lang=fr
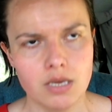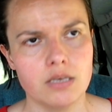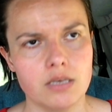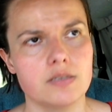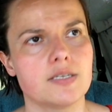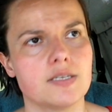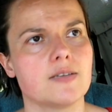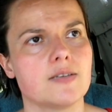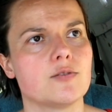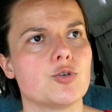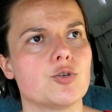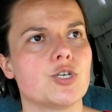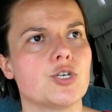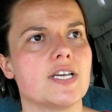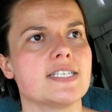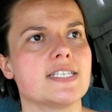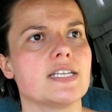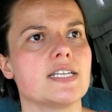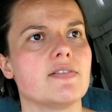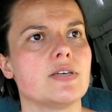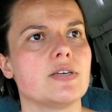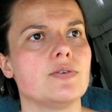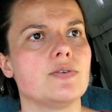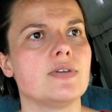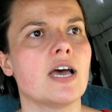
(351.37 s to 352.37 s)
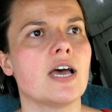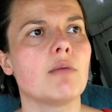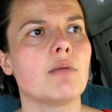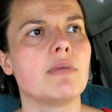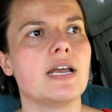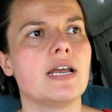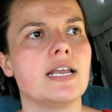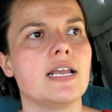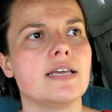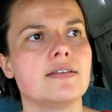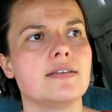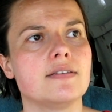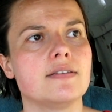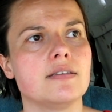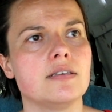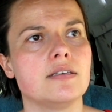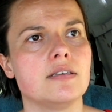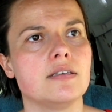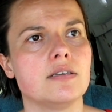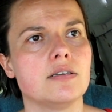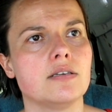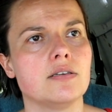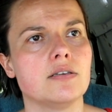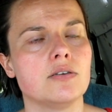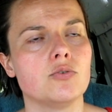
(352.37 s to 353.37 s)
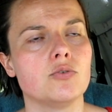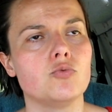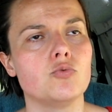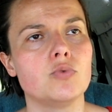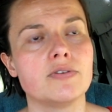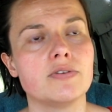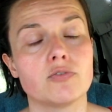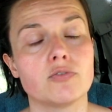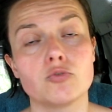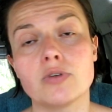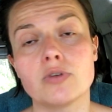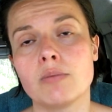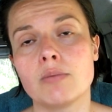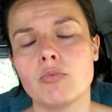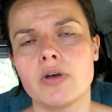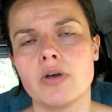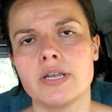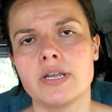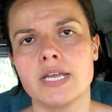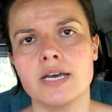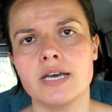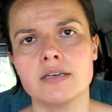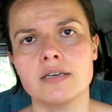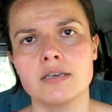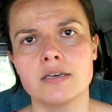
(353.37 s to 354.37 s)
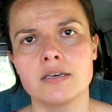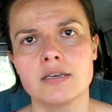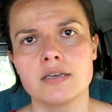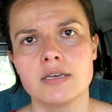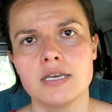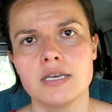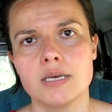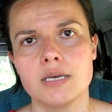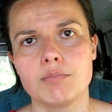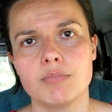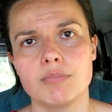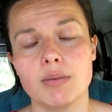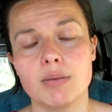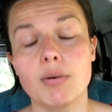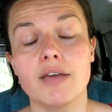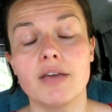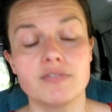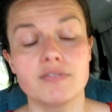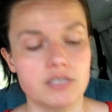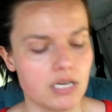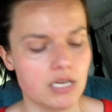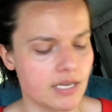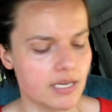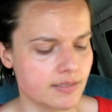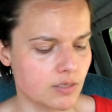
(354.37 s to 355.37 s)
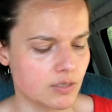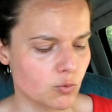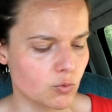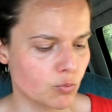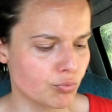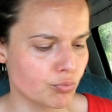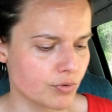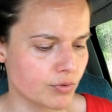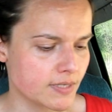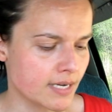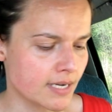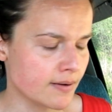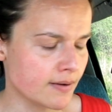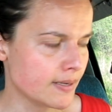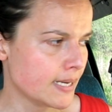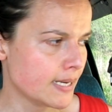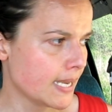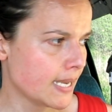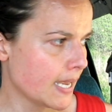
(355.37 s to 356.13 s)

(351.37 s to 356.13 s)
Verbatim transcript: Ça se chasse avec une arbalète ou éventuellement un arc. Mais bref, c'est la saison pour ça.